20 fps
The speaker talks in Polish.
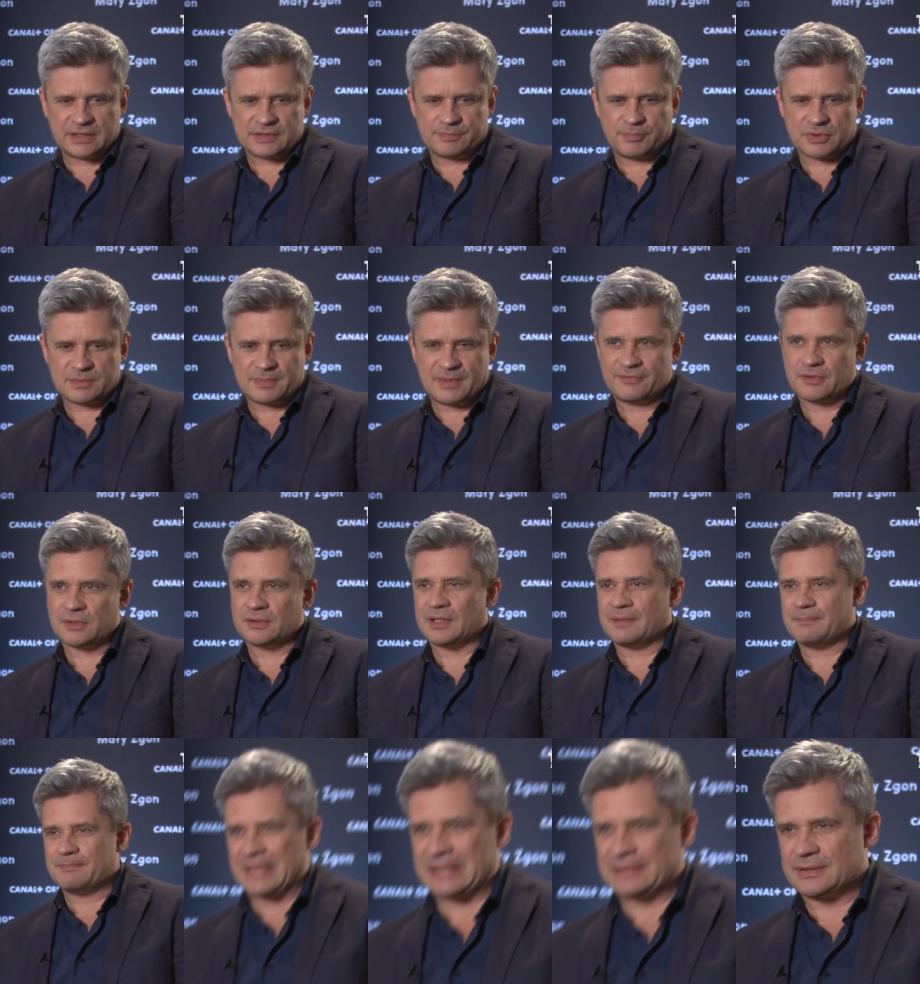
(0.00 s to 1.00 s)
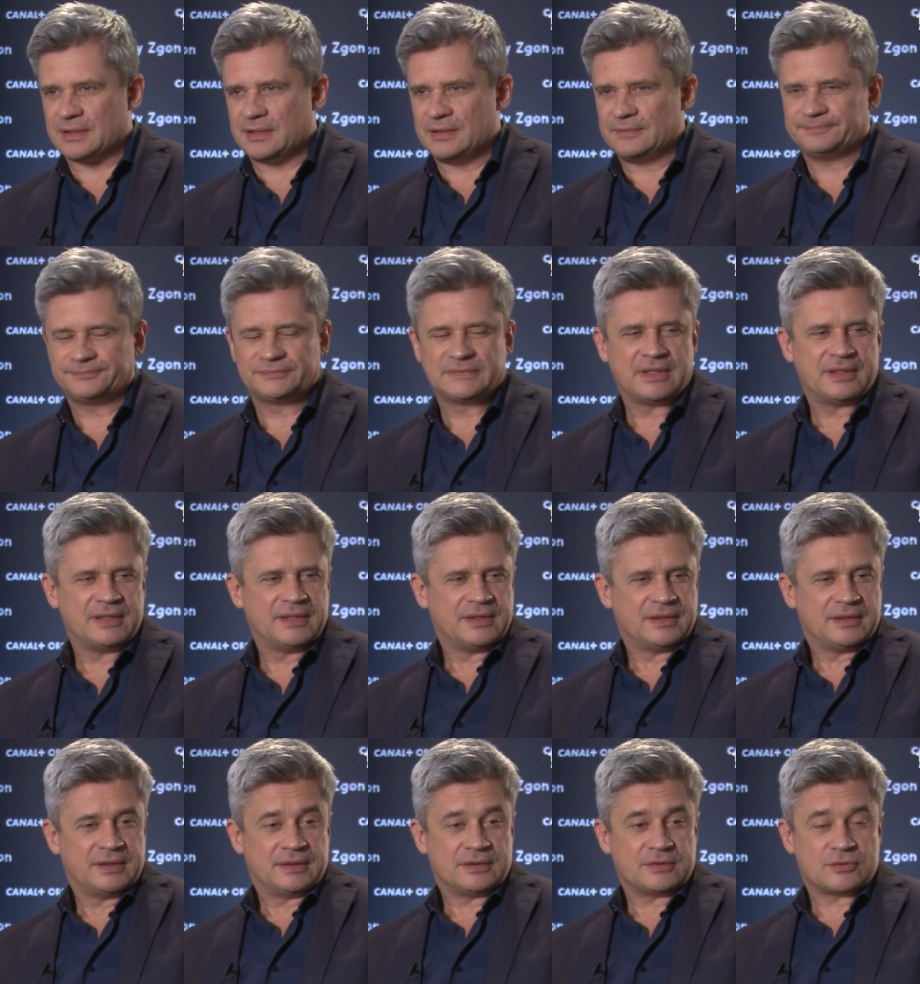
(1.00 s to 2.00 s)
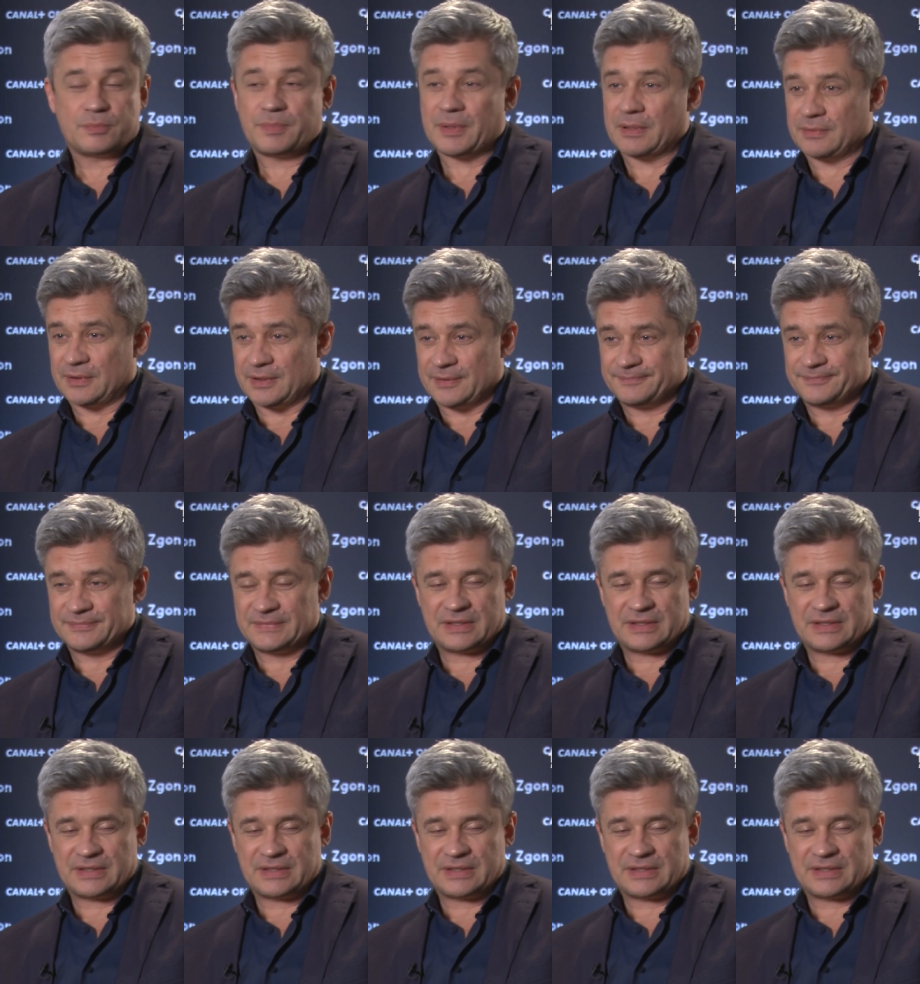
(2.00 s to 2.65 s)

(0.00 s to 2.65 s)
jest pozbawiony empatii zupełnie.